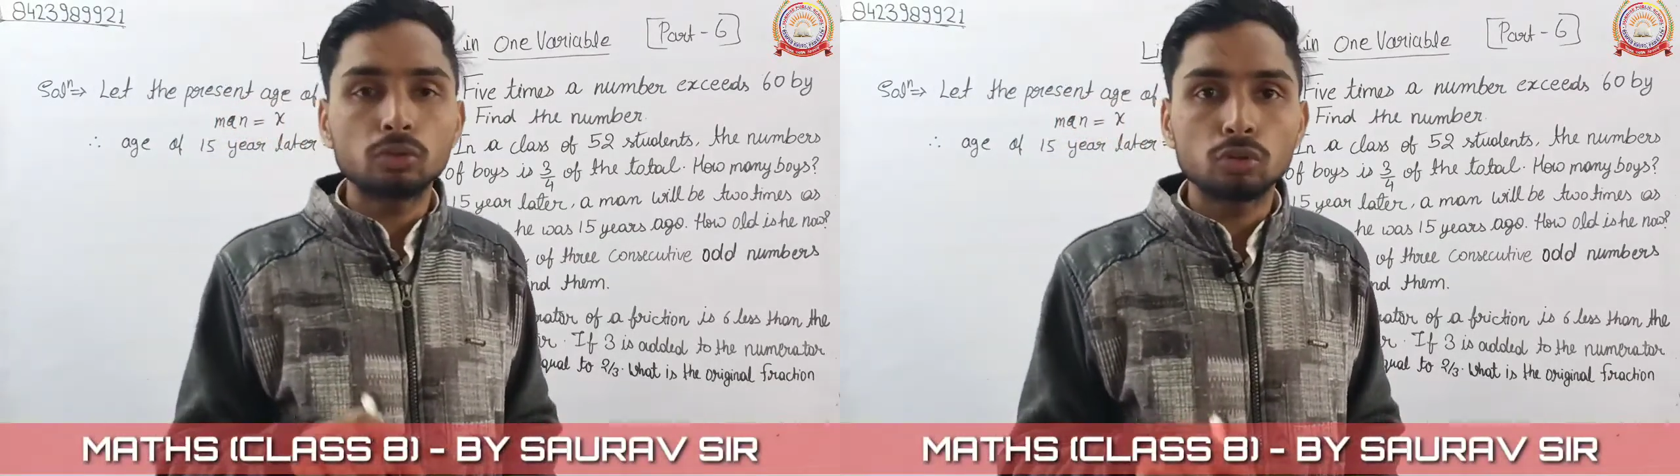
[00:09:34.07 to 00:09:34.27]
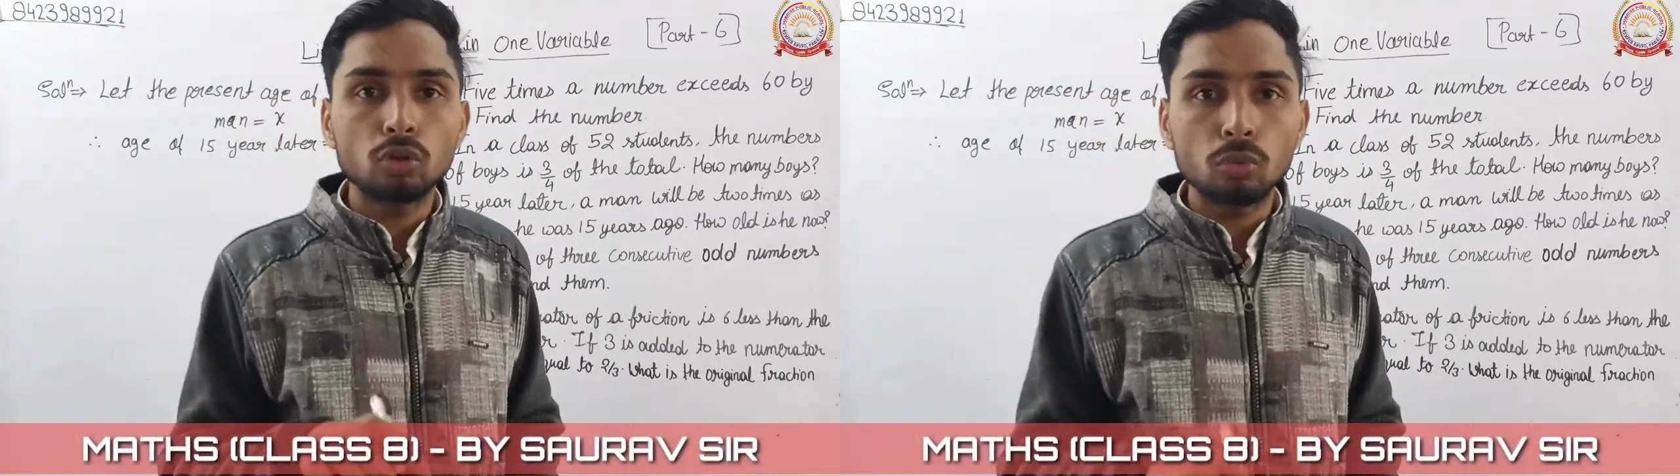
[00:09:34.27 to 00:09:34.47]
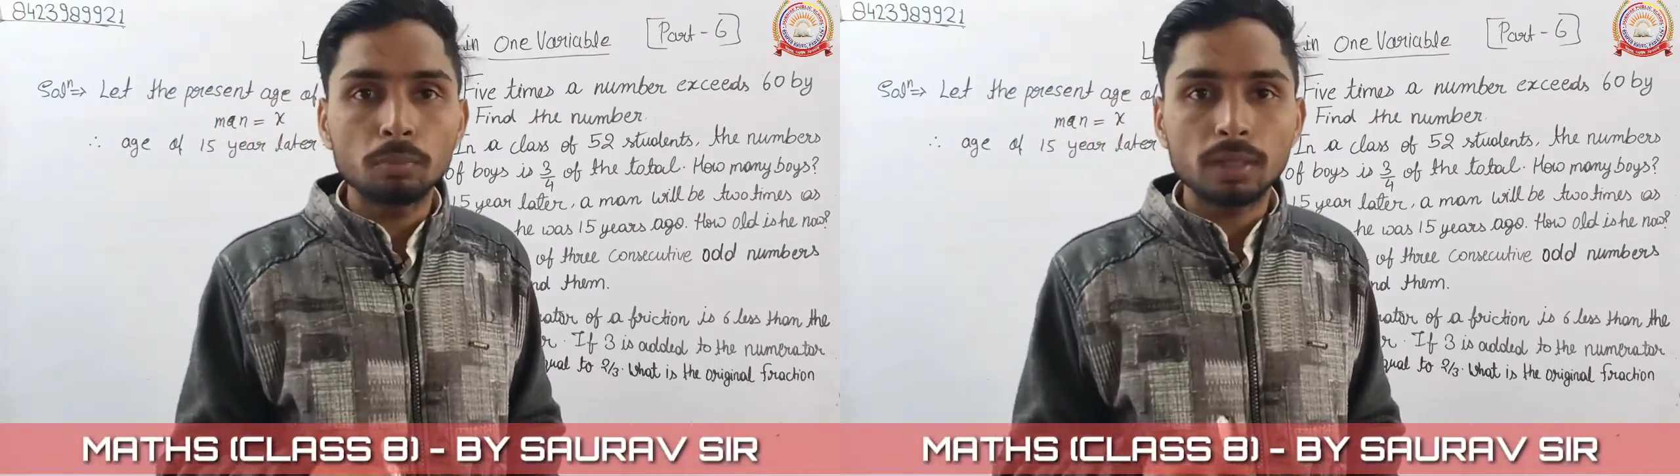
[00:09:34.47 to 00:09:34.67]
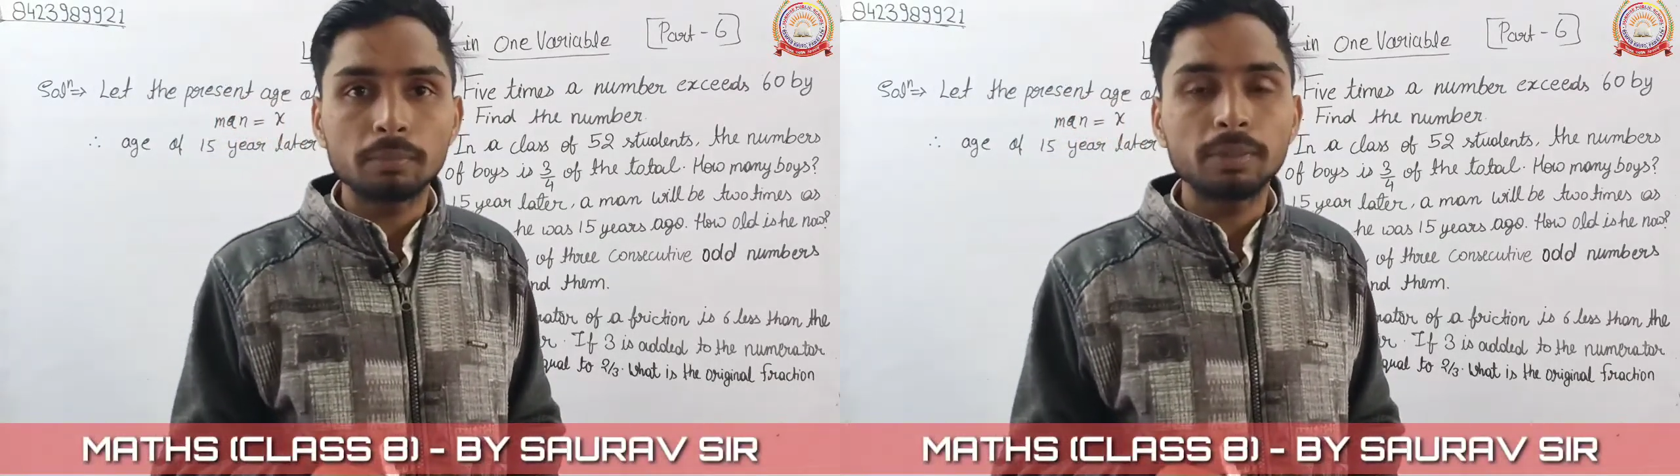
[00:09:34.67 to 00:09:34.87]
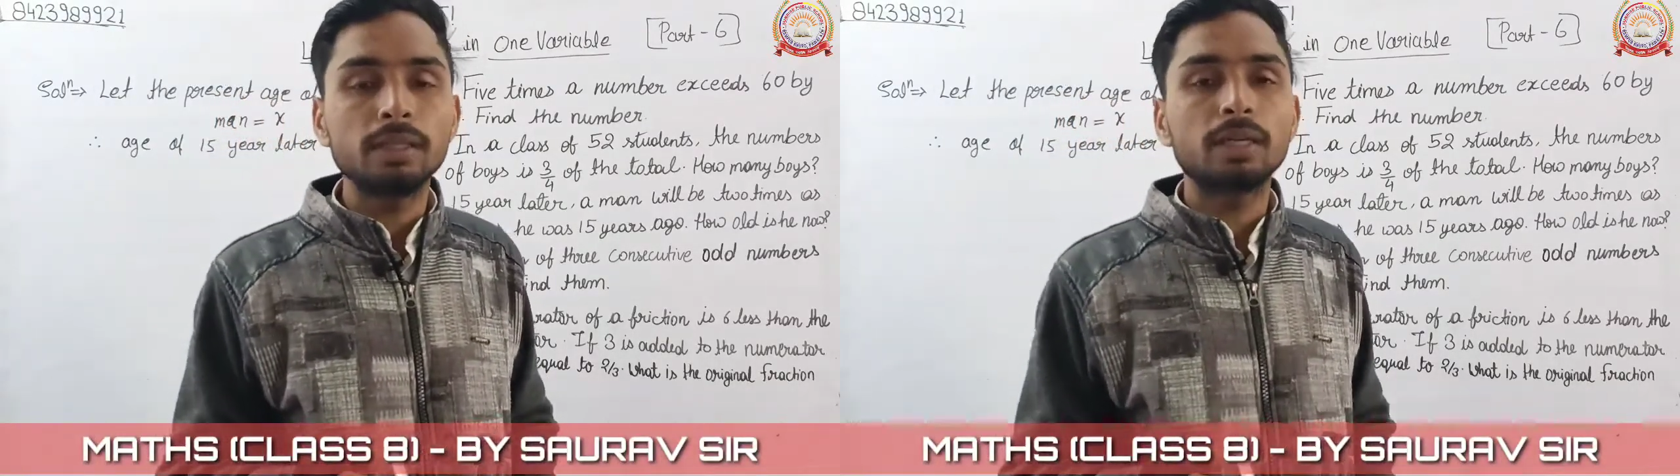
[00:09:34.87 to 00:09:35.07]
जो उम्र
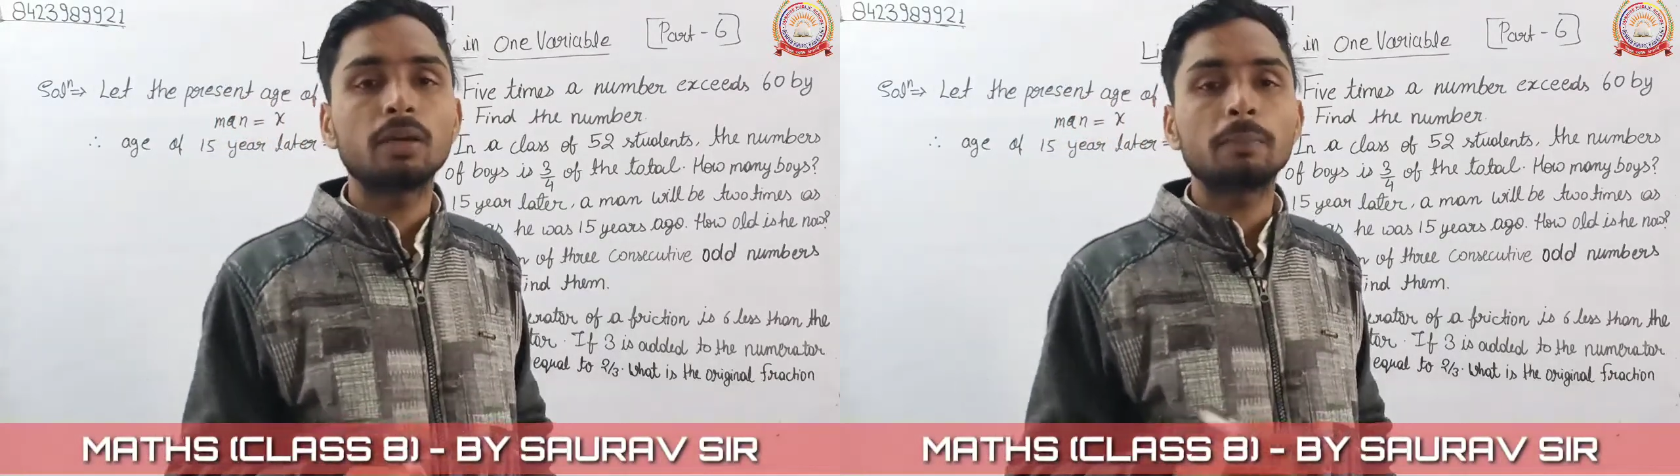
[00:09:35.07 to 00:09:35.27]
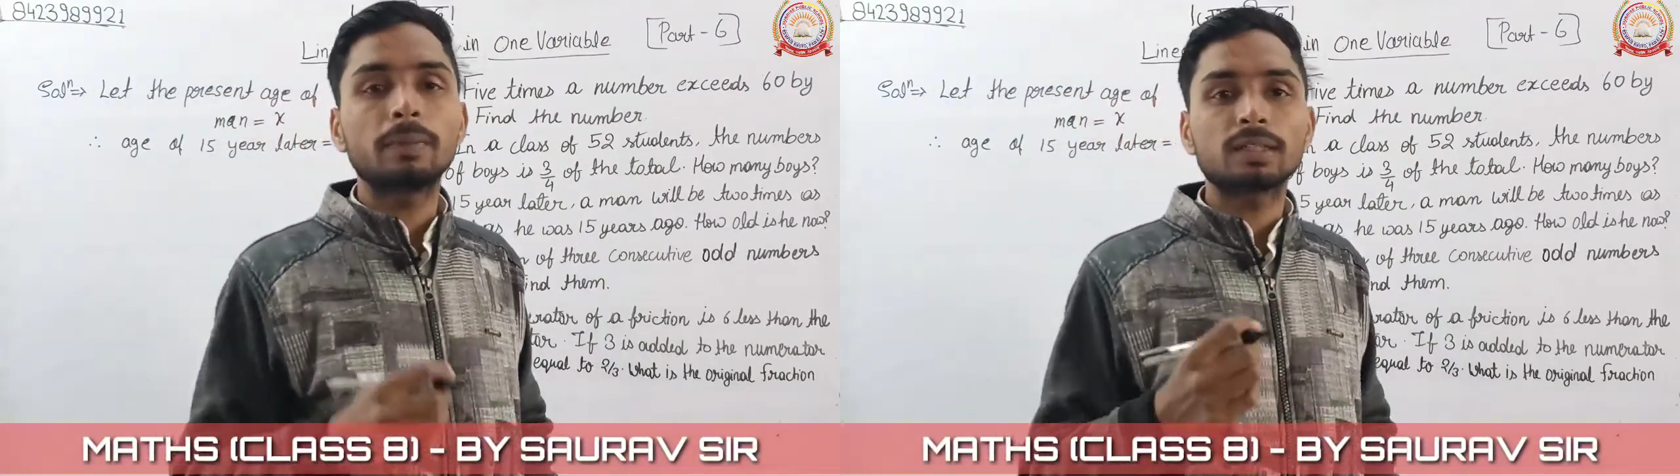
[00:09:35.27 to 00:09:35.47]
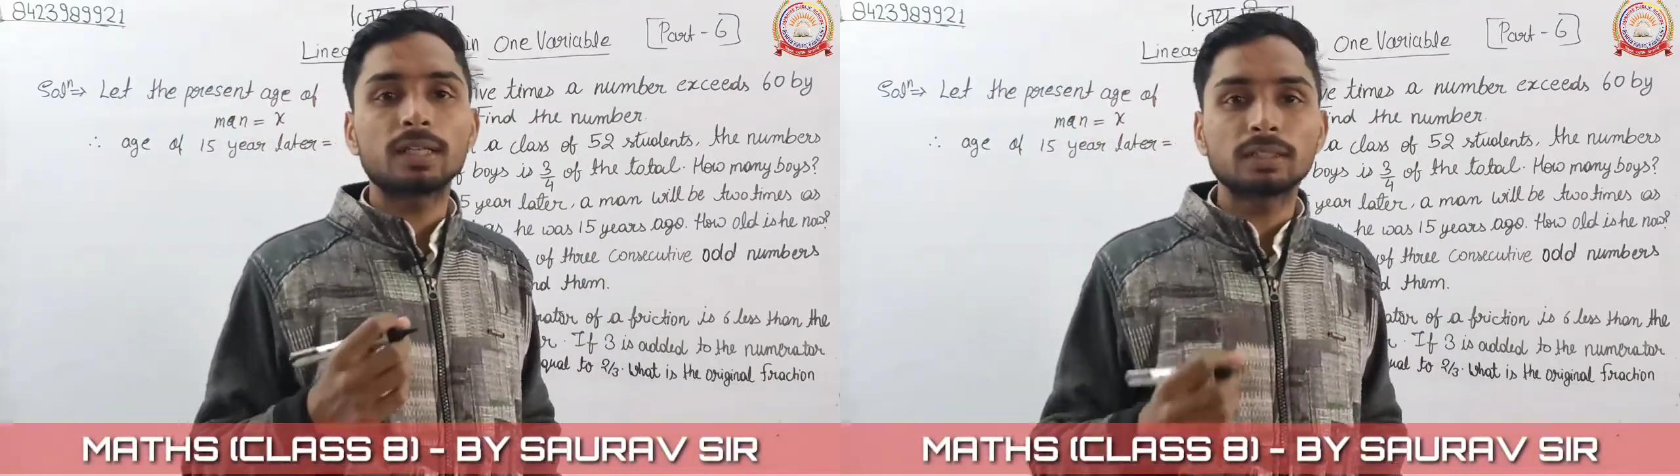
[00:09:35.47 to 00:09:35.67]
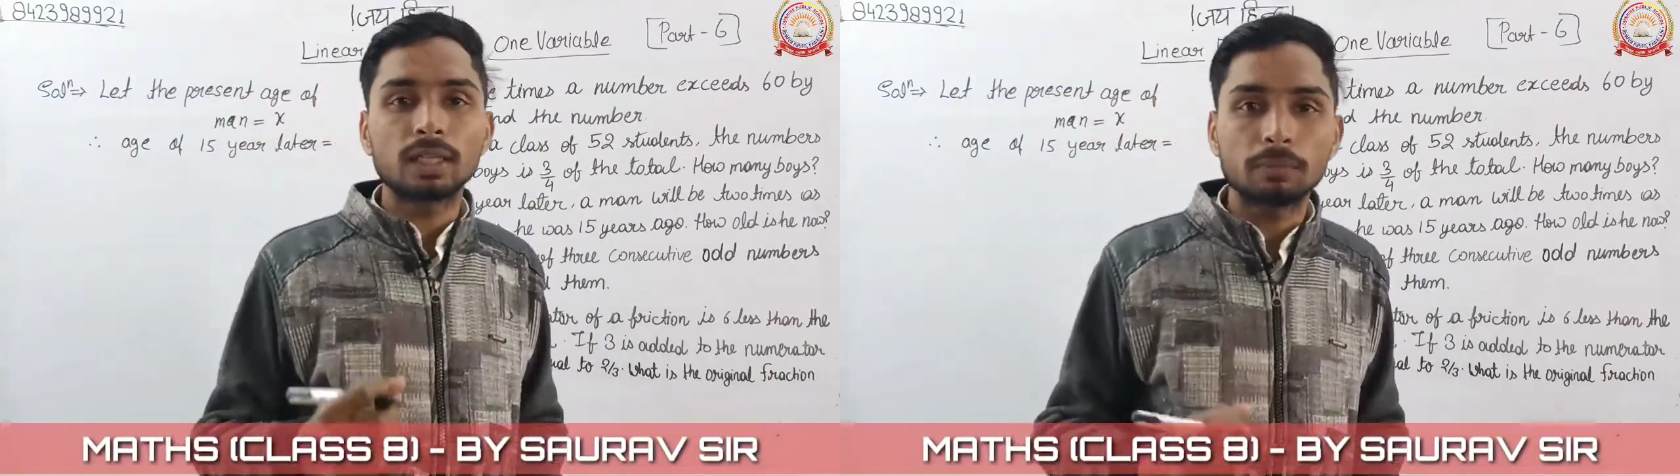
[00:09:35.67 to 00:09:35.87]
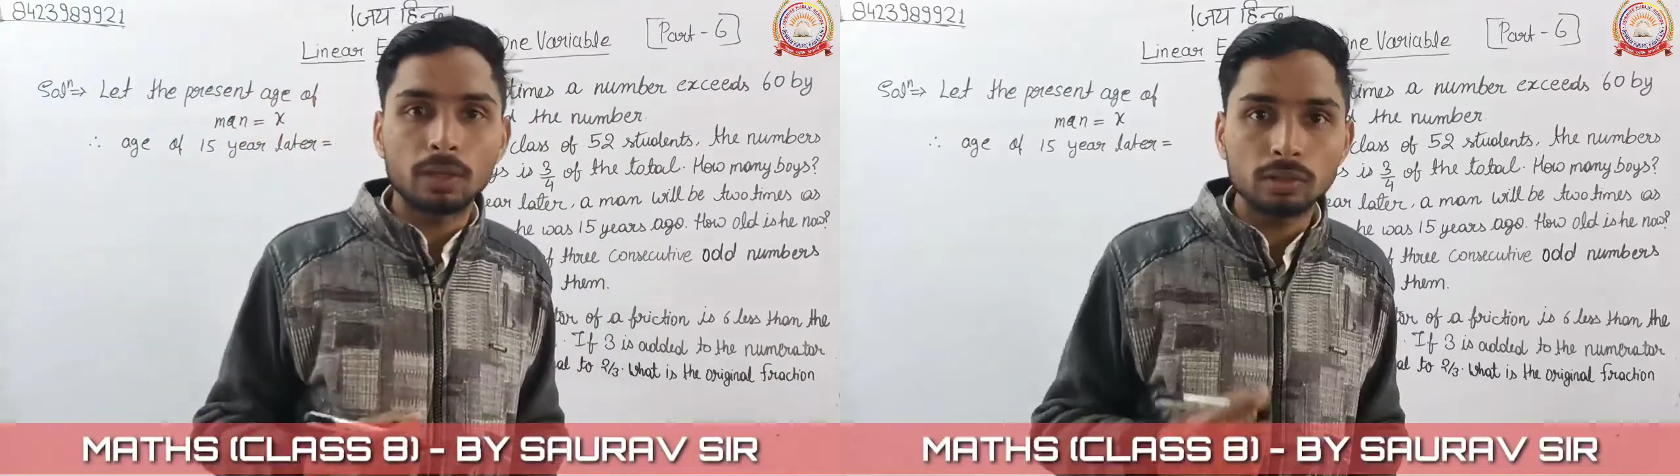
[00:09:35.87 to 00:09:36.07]
अभी है पंद्रह
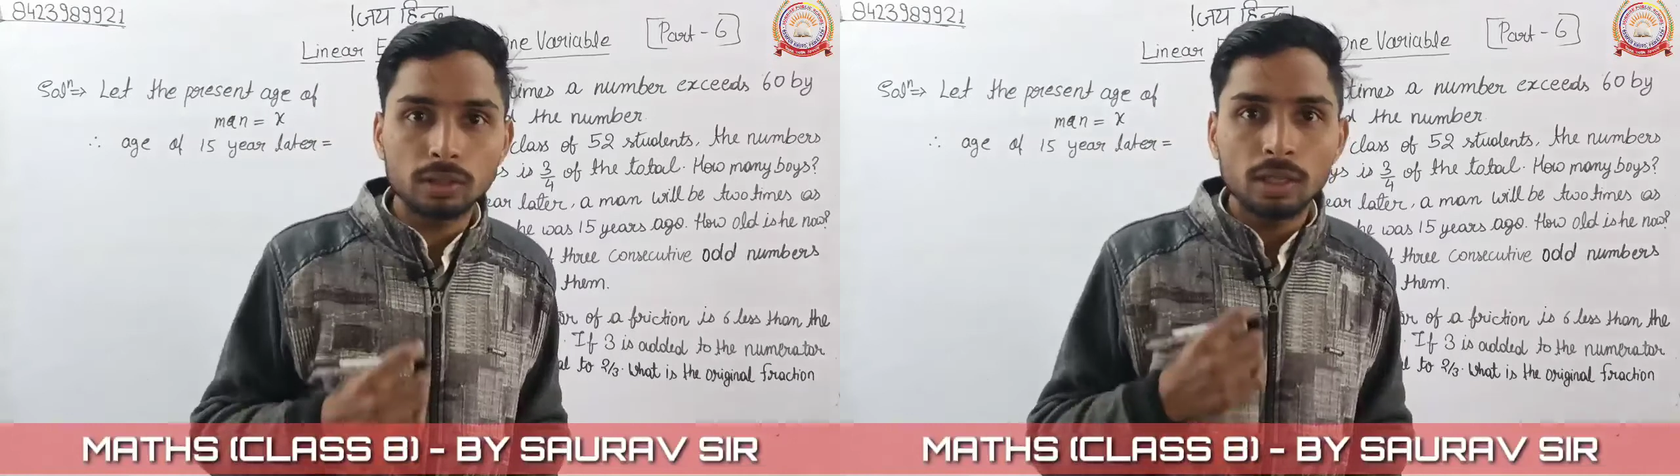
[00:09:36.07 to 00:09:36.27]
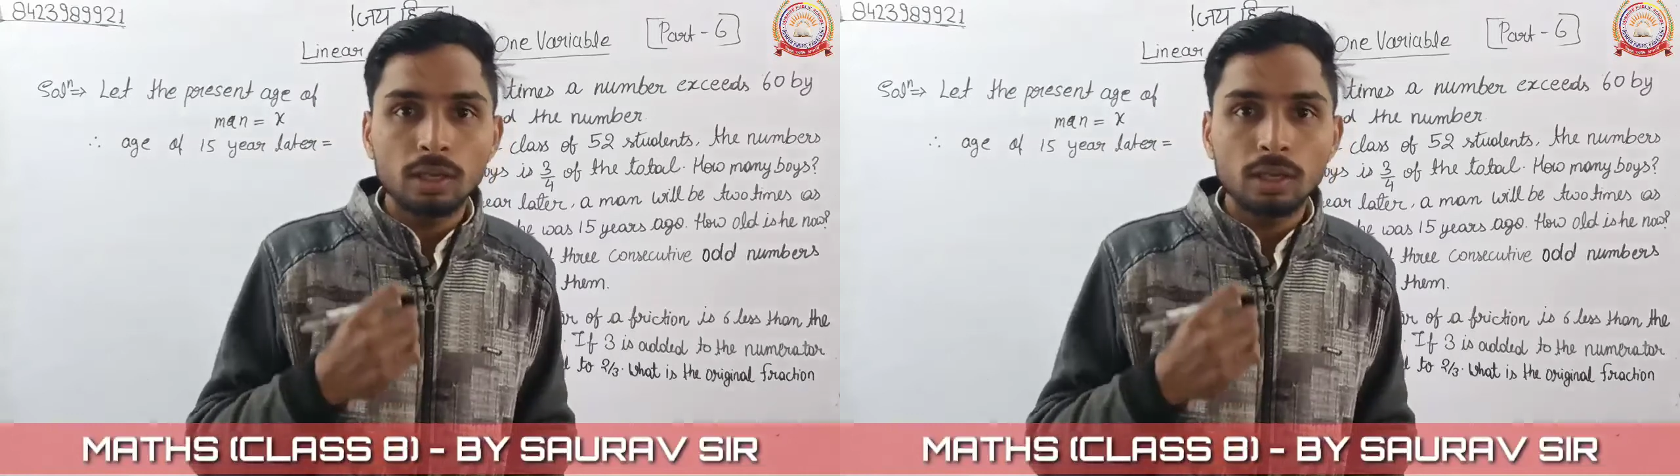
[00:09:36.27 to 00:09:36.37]
साल बाद